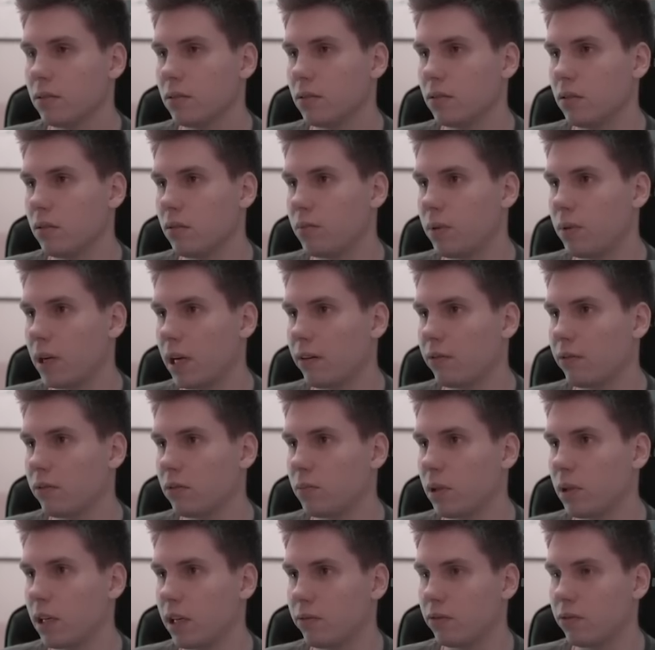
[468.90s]
O, brawo,
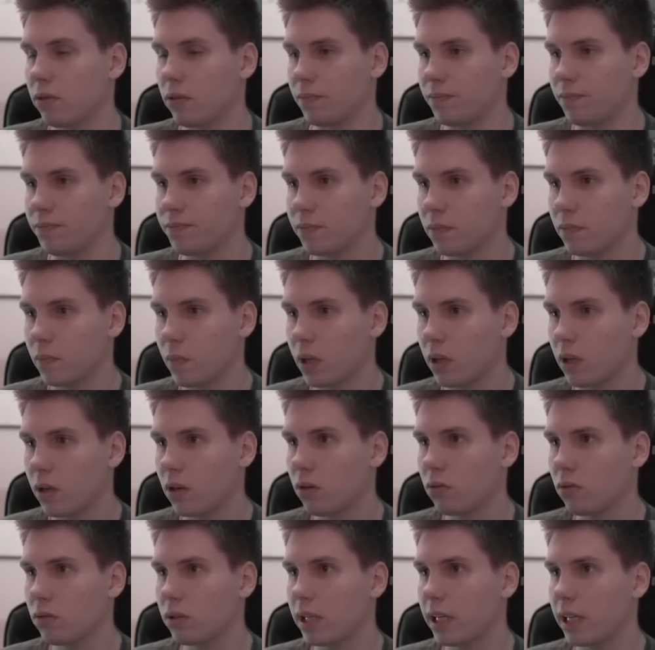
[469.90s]
brawo.
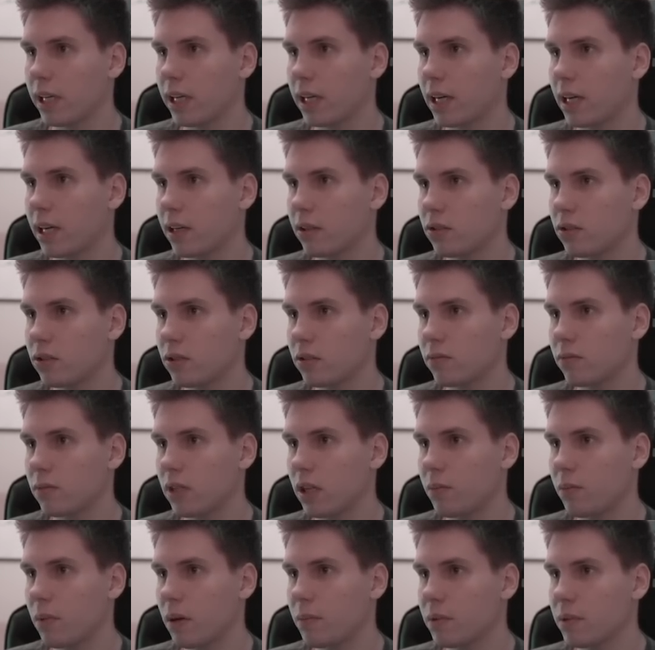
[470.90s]
Kontra jakaś.
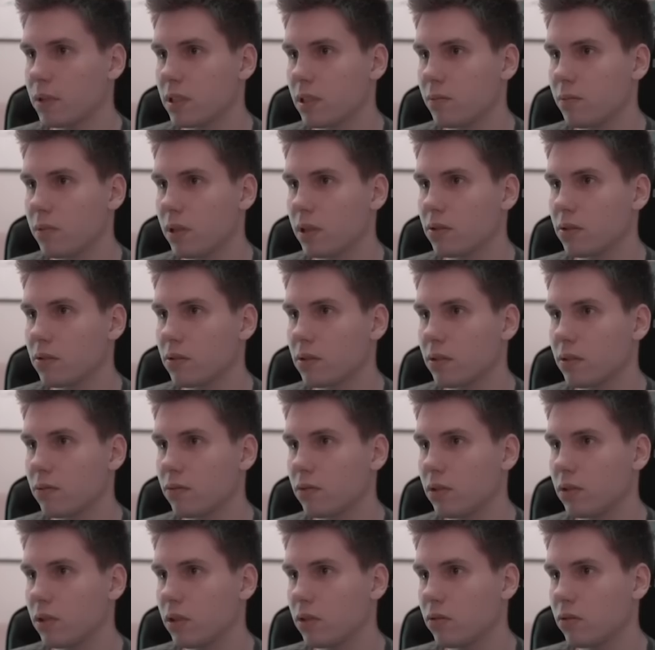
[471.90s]
Nie mamy za bardzo
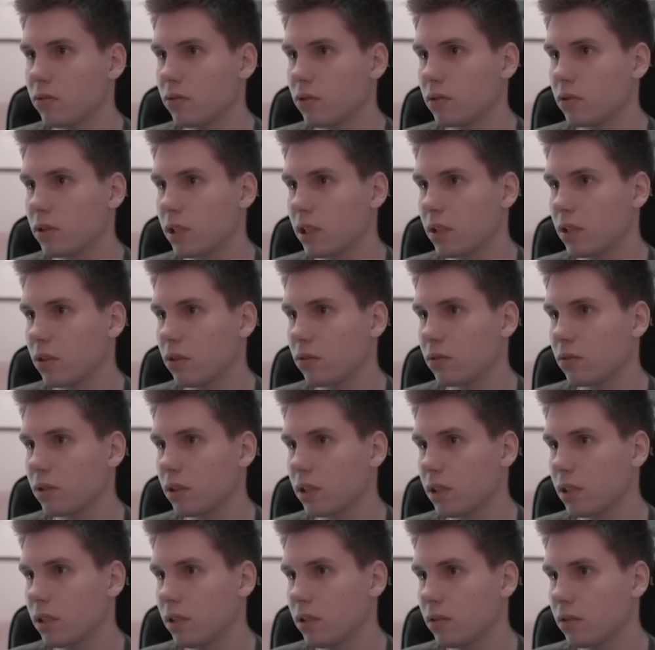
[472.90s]
zawodników do tej
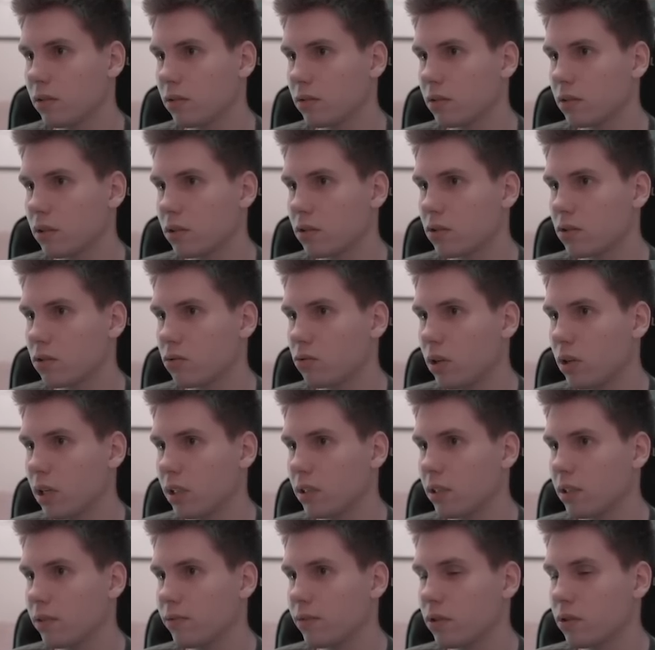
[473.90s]
kontry. Chociaż
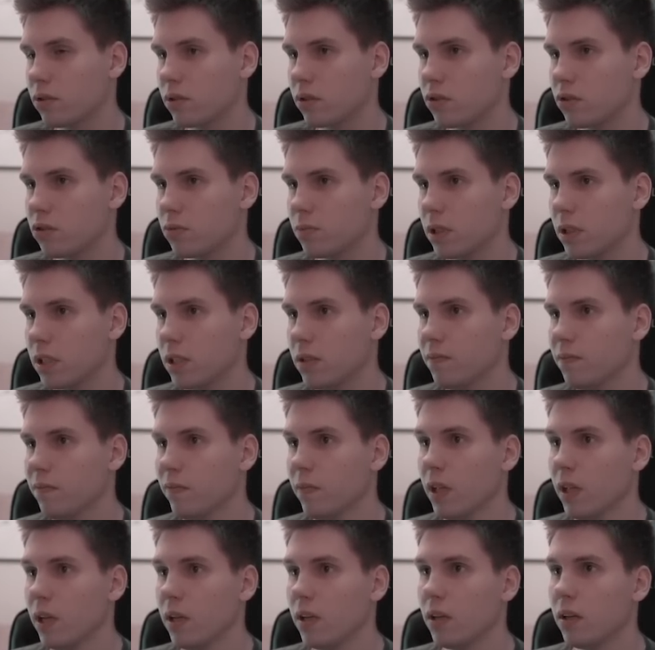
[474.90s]
ładnie wyszliśmy.
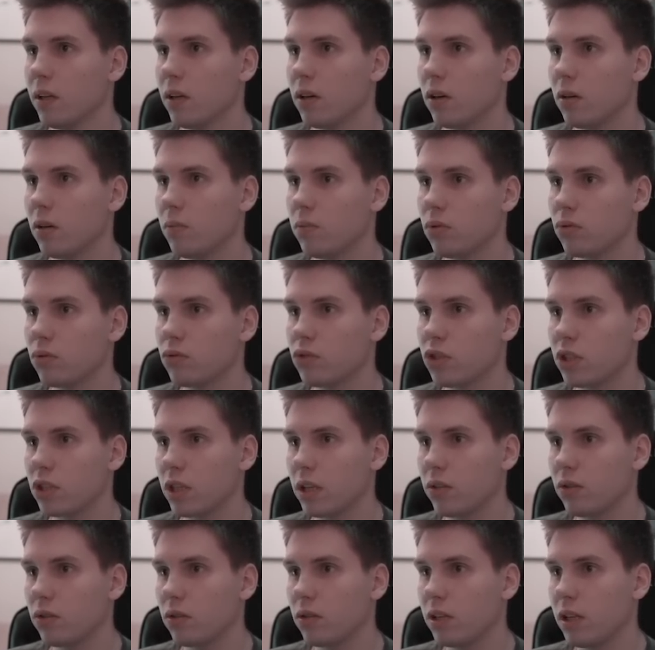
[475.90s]
Obróć
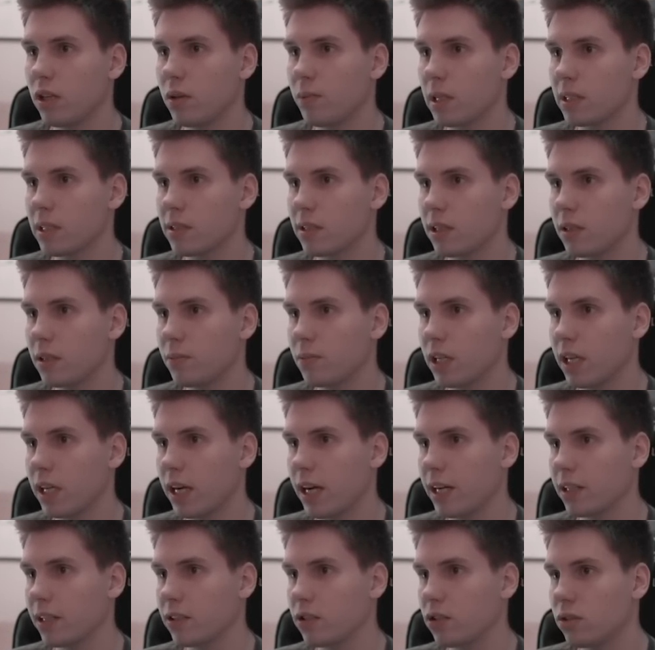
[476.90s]
się. No i nie ma z kim
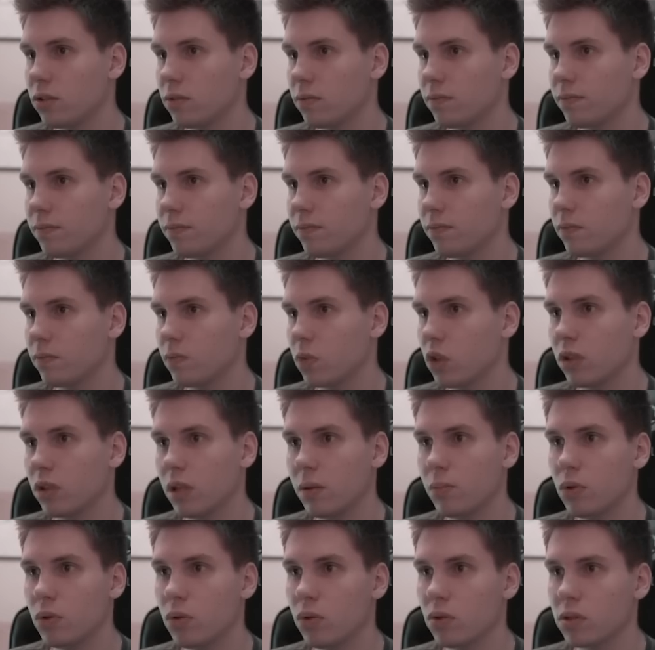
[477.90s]
grać. No
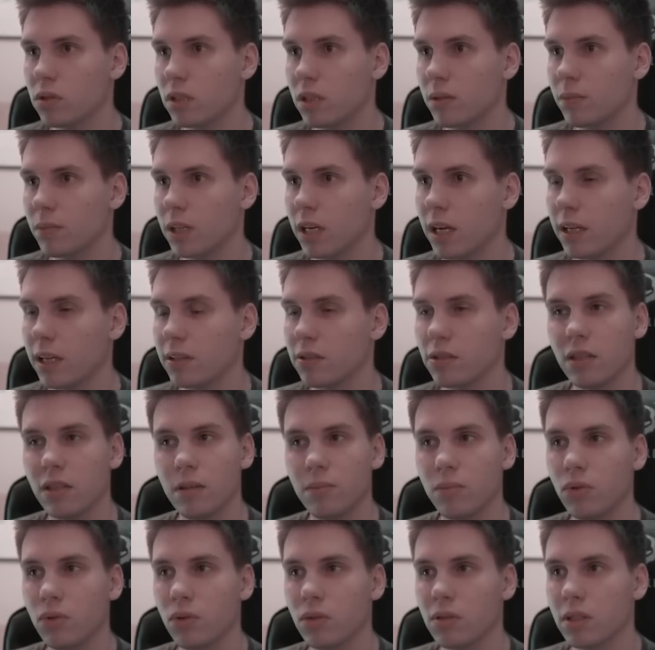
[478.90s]
nie było z kim grać. Nie
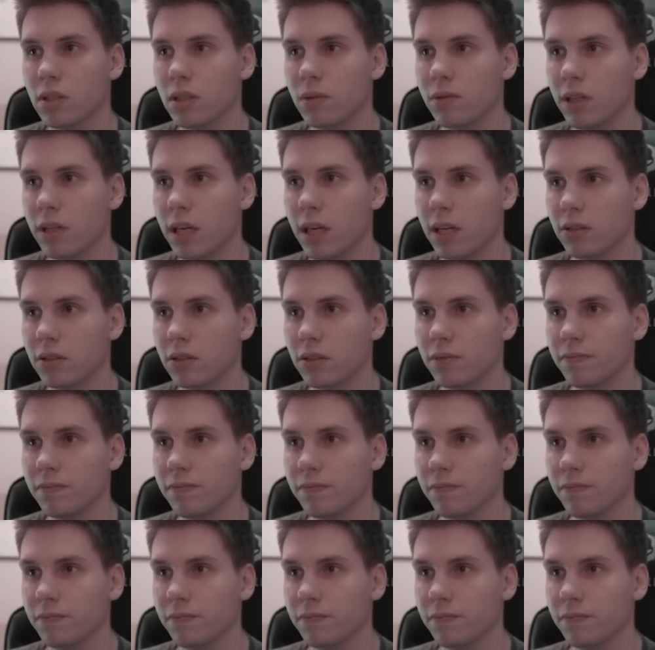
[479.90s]
było z kim grać.